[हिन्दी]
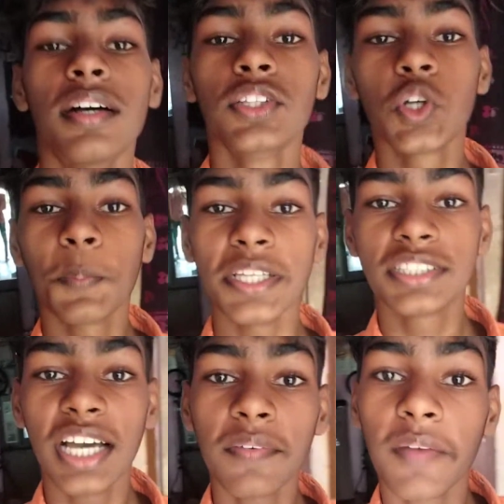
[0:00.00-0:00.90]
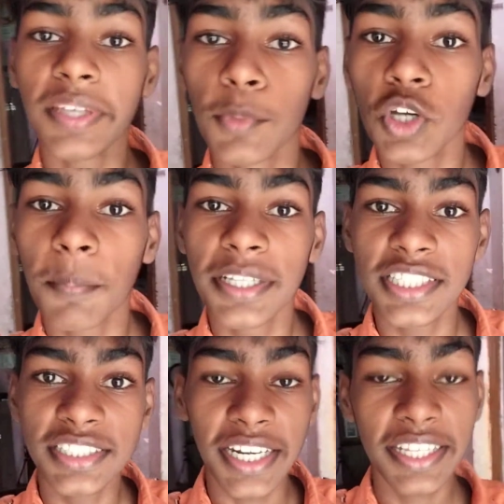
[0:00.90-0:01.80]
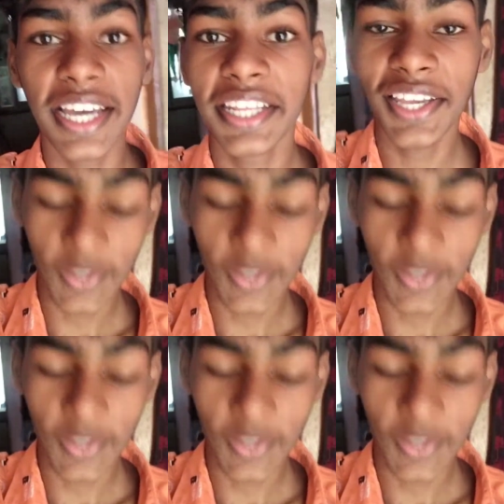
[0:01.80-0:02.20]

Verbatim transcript: तो भाई साहब अभी हम लोग कपड़े चेंज करने आ रहे हैं